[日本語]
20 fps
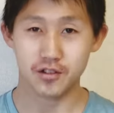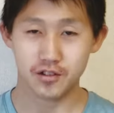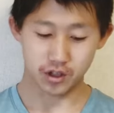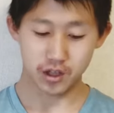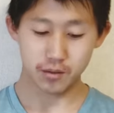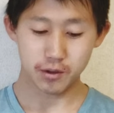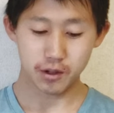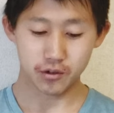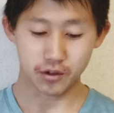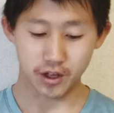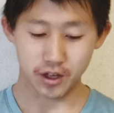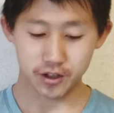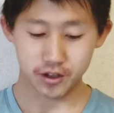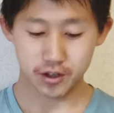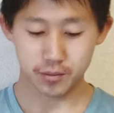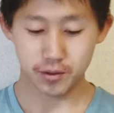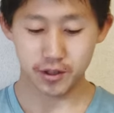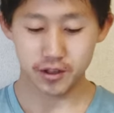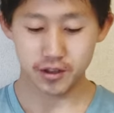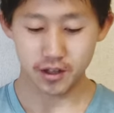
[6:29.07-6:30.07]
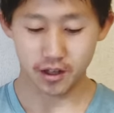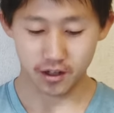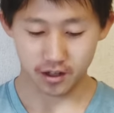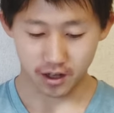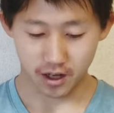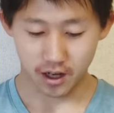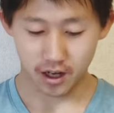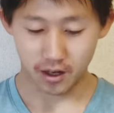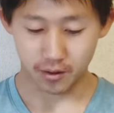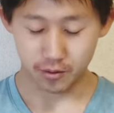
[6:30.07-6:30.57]
今の エスビー さん
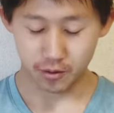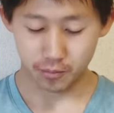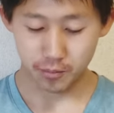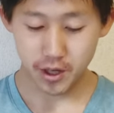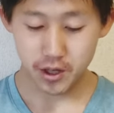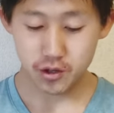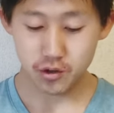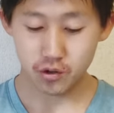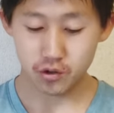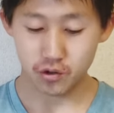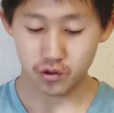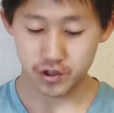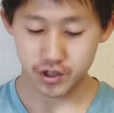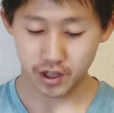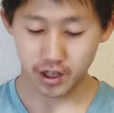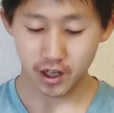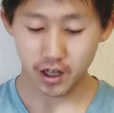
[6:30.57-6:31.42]
がメニューとして